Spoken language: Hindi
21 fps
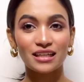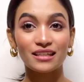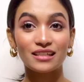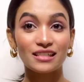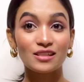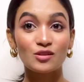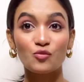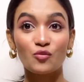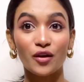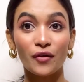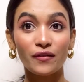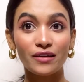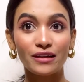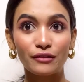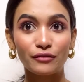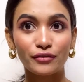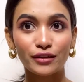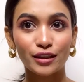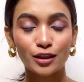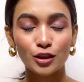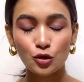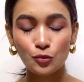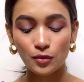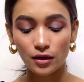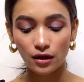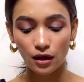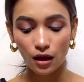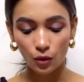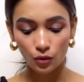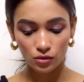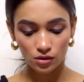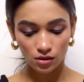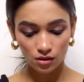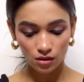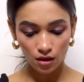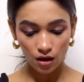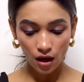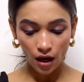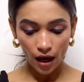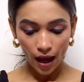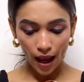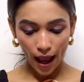इट्स वेरी डिफिकल्ट टू प्रनाउंस
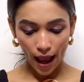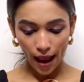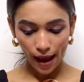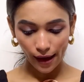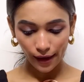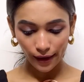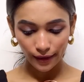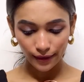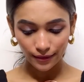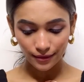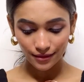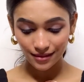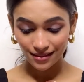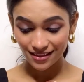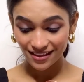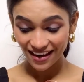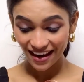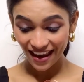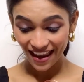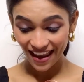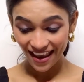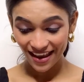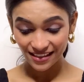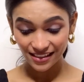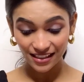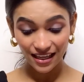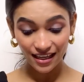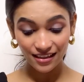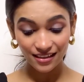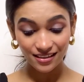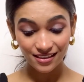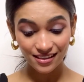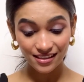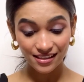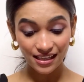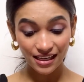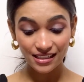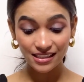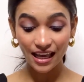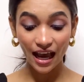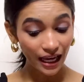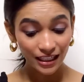एंड yes and it
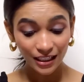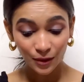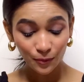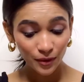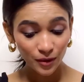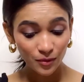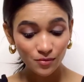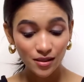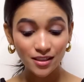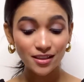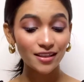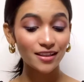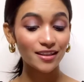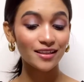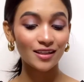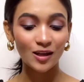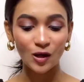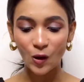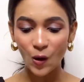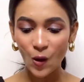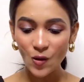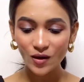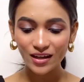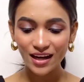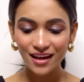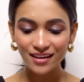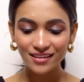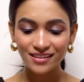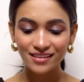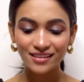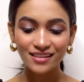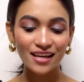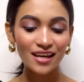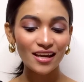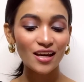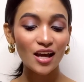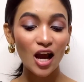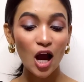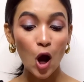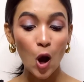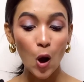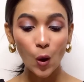says highly pigmented long lasting
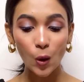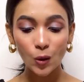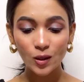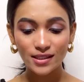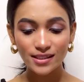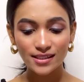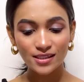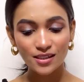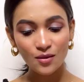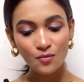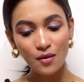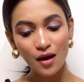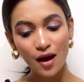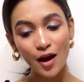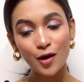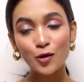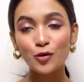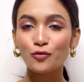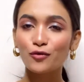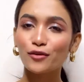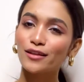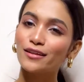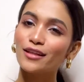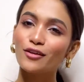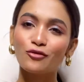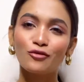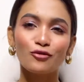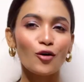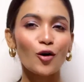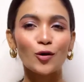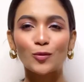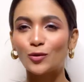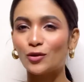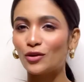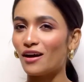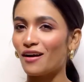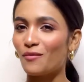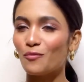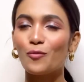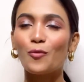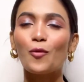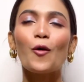wholesome ayurvedic formula
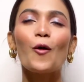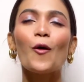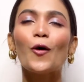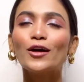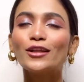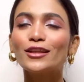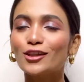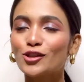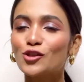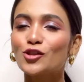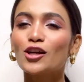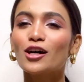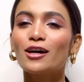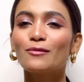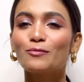बहुत अच्छा